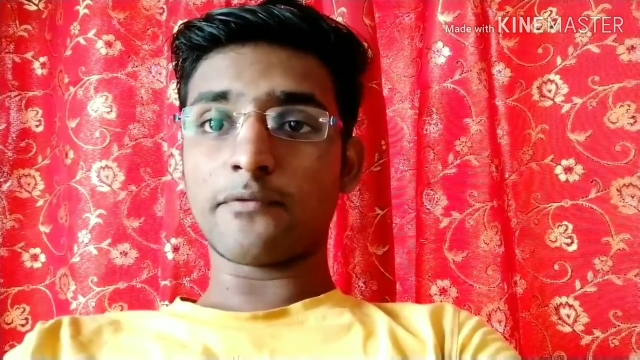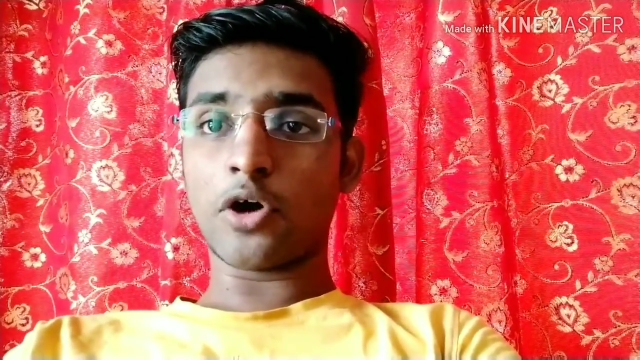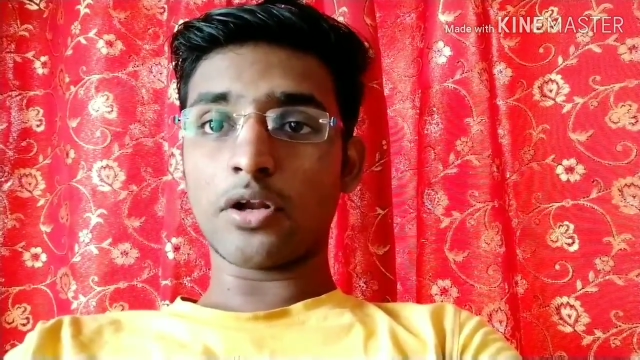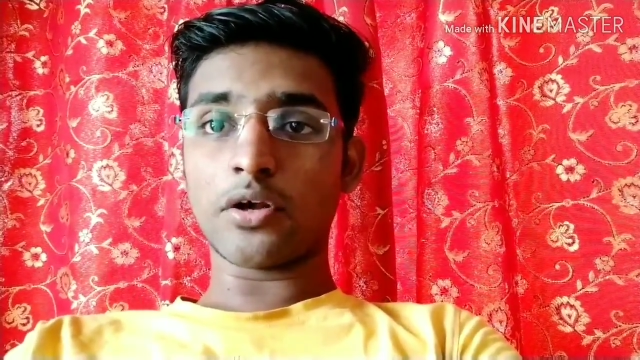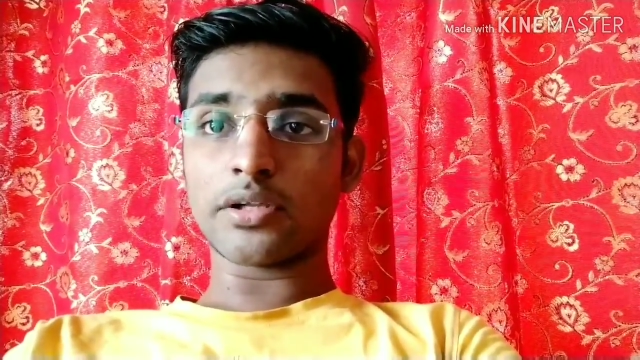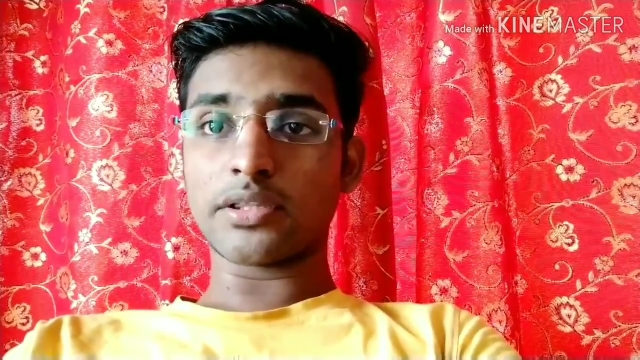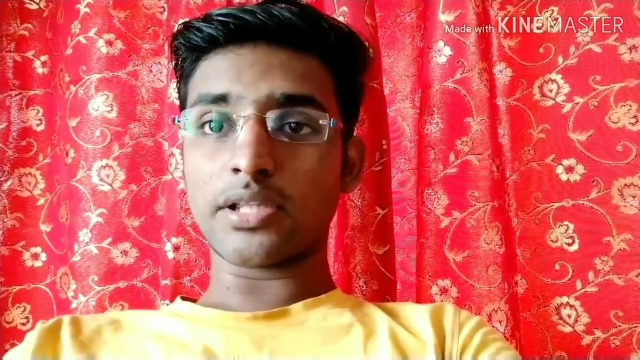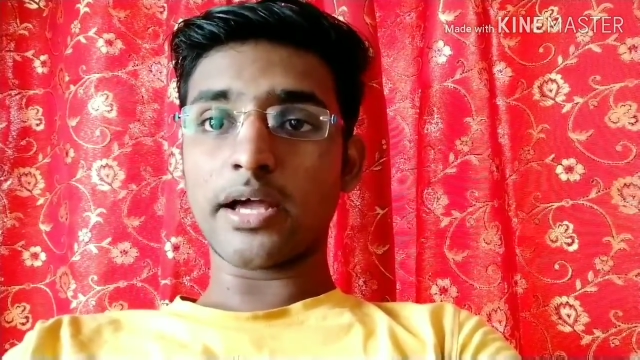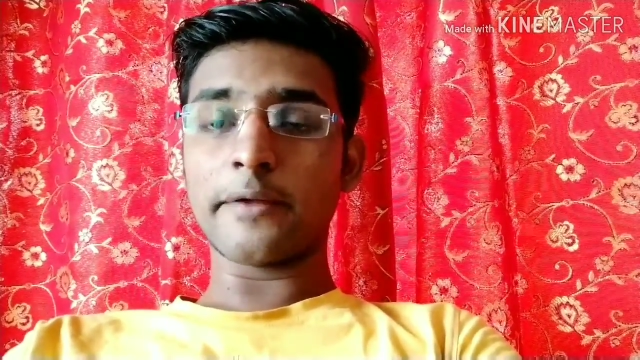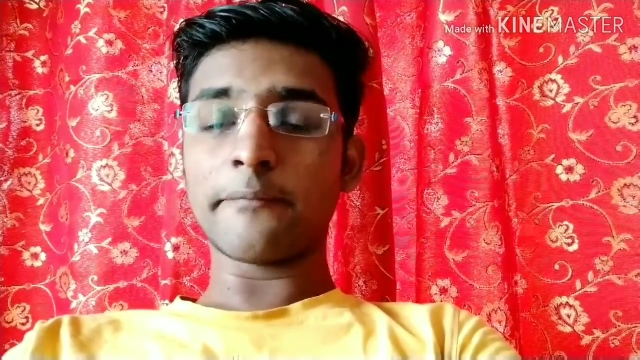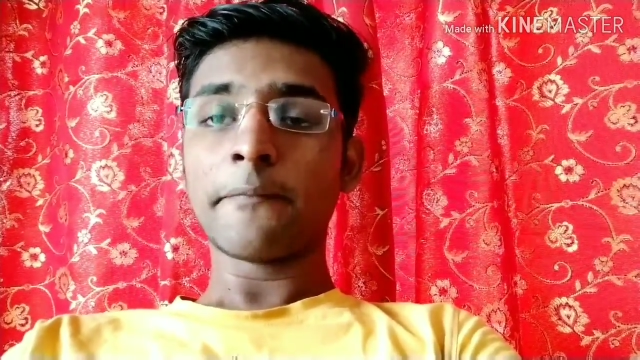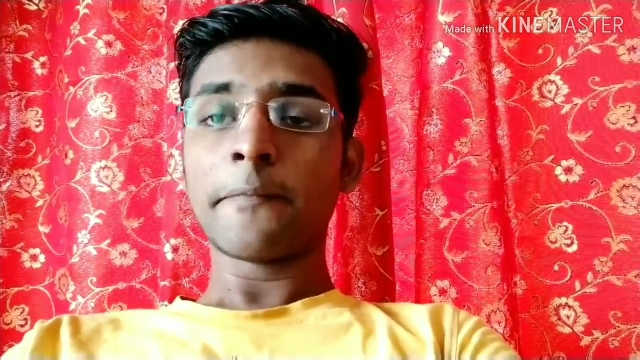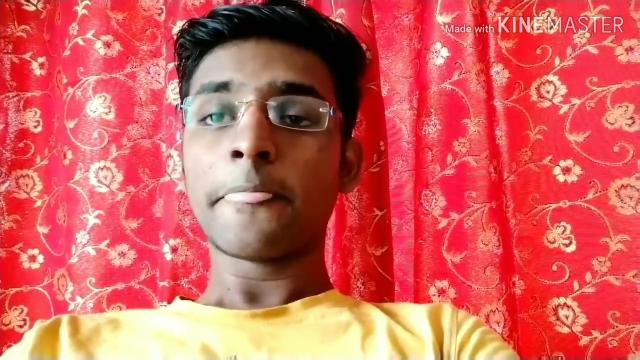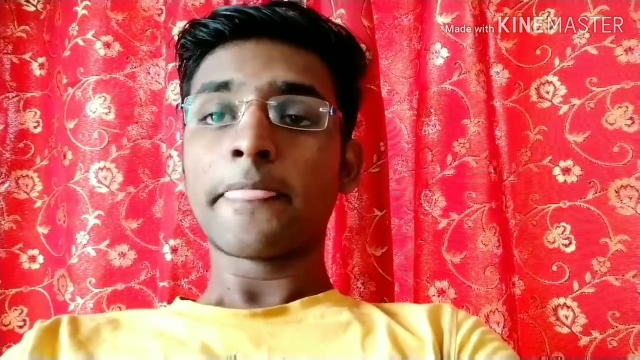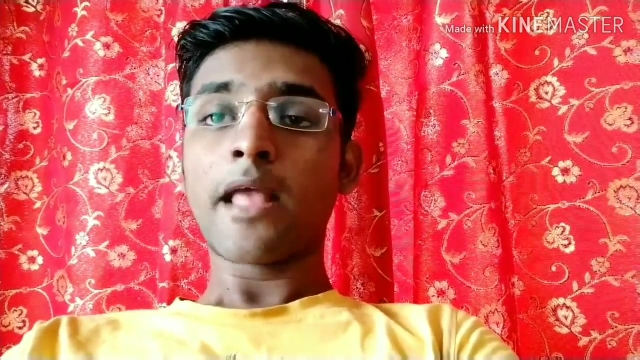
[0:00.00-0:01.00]
फॉल करता है
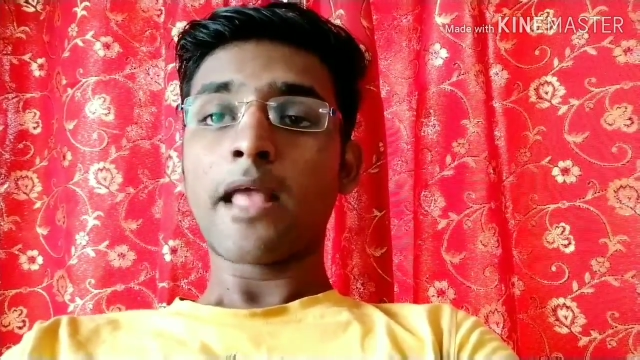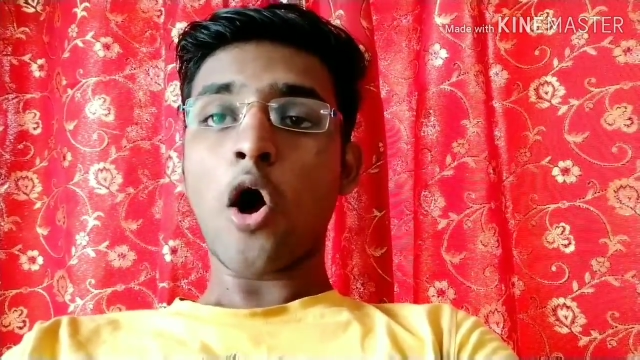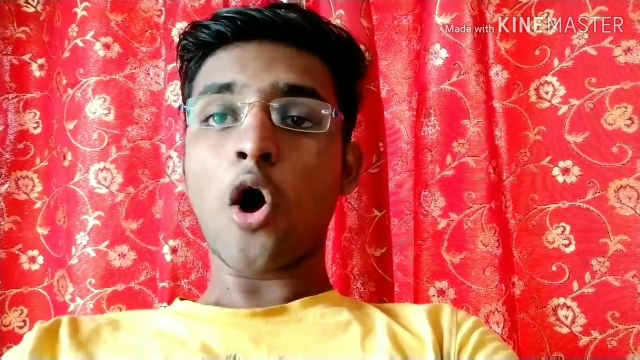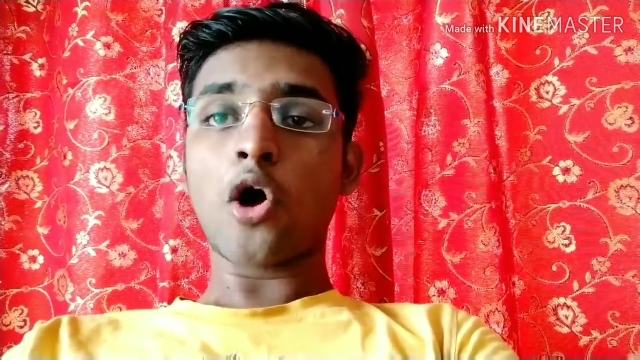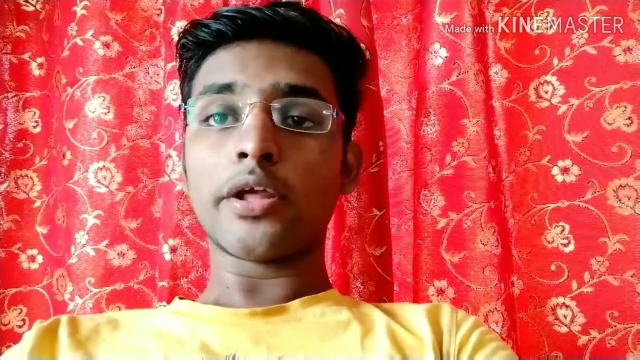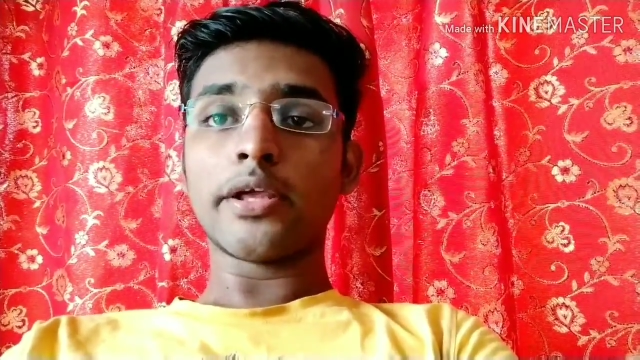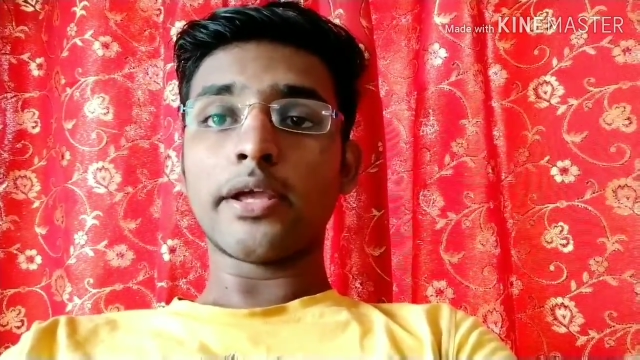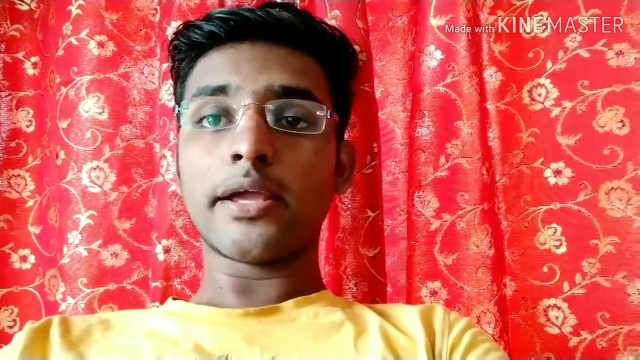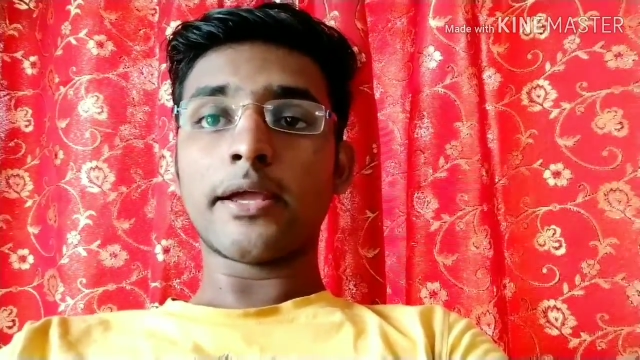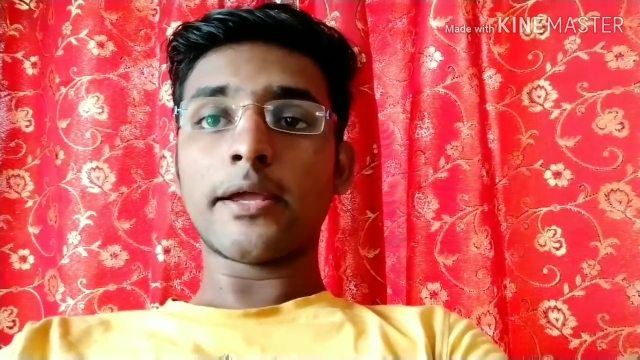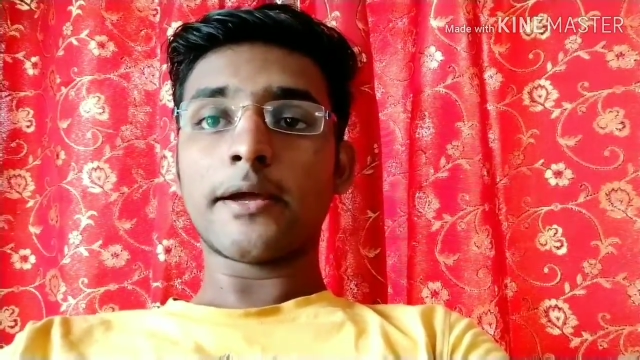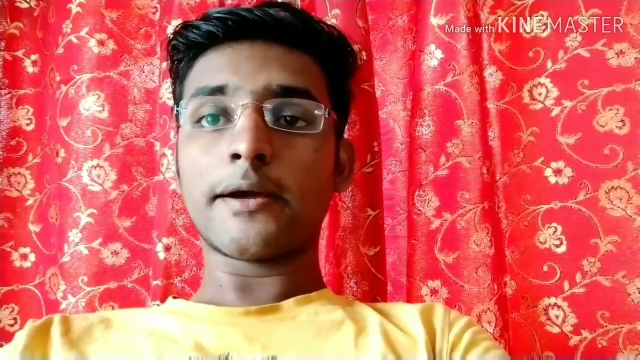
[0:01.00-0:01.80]
और ये